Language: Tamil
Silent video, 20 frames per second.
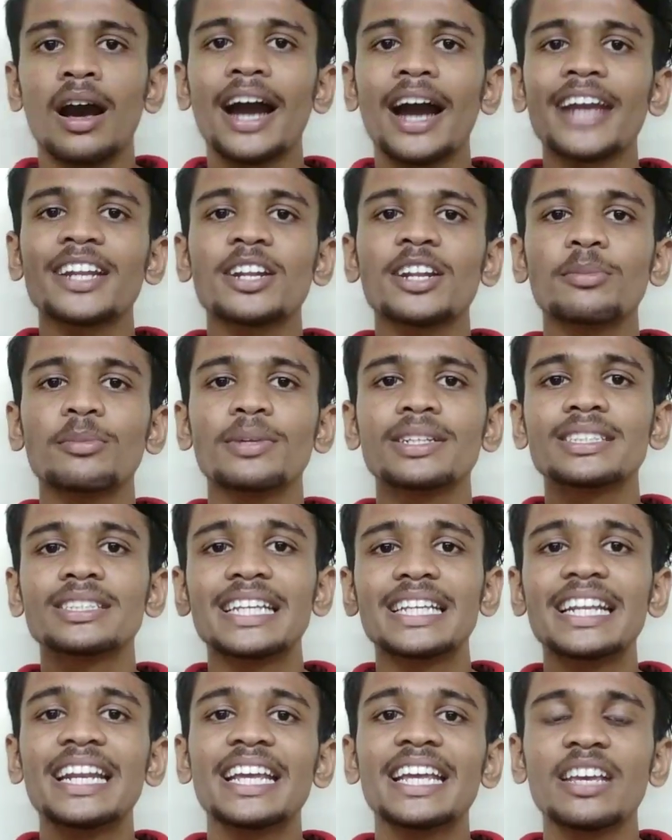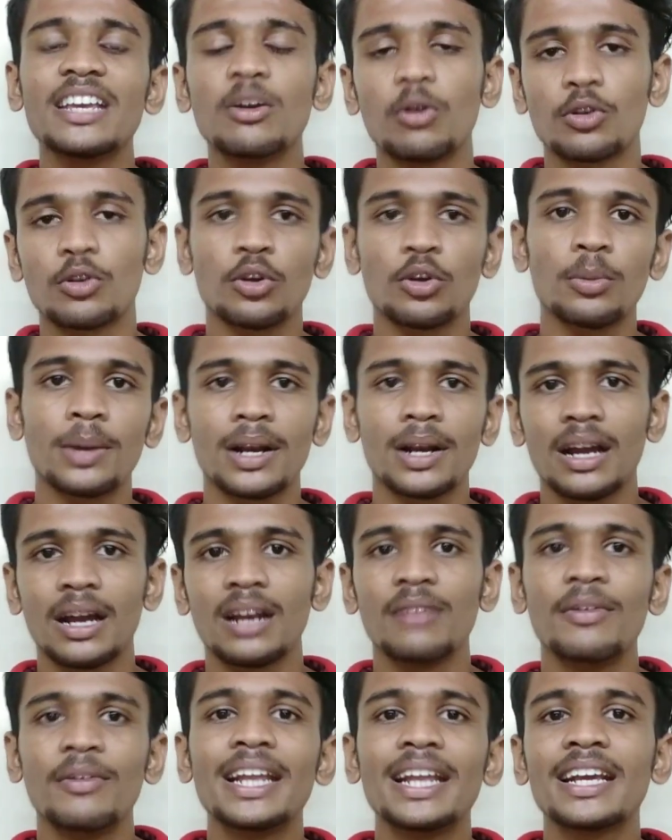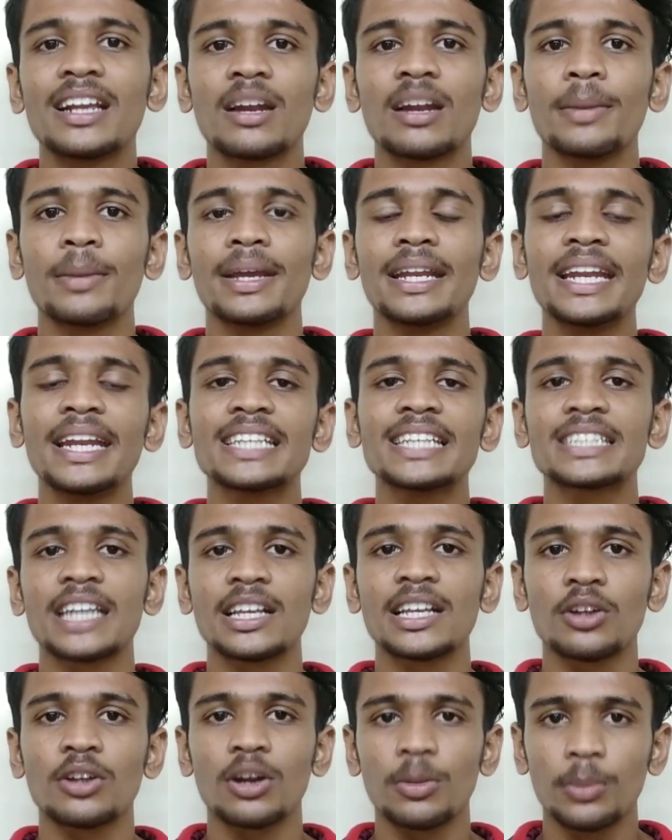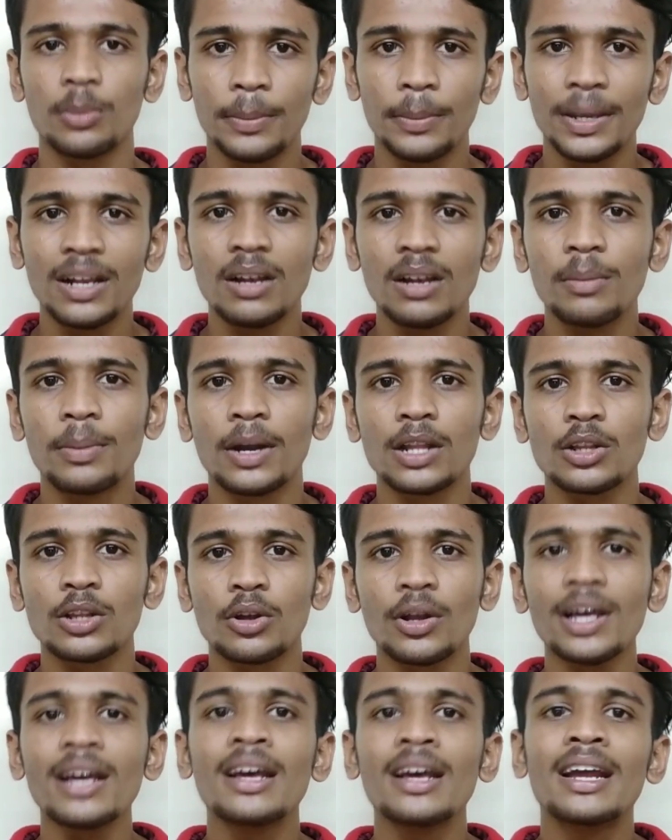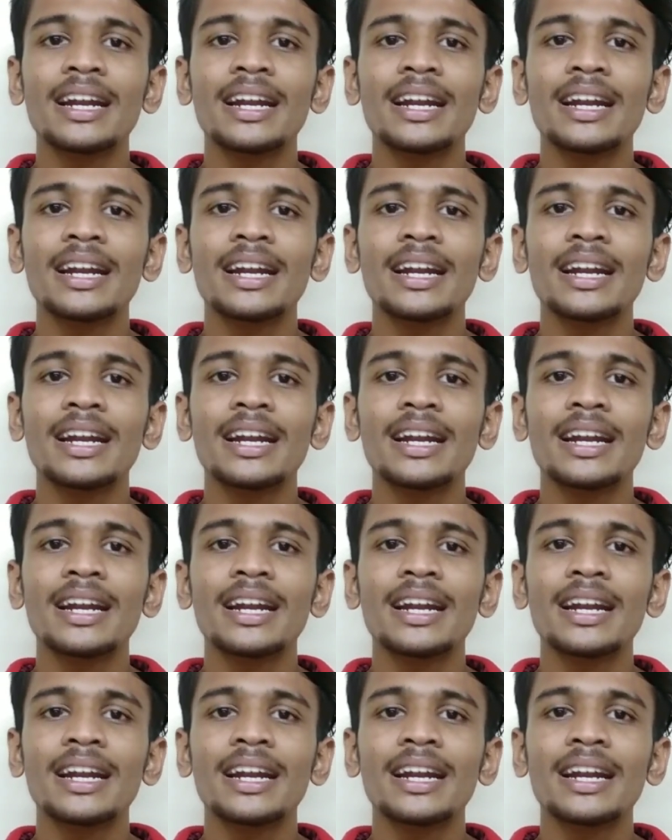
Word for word: ஹாய் நண்பன்ஸ் இன்னைக்கு அக்டோபர் நாலு வெள்ளிக்கிழமை இன்னைக்கு சாயந்தரம் நம்ம பிகில் படத்தோட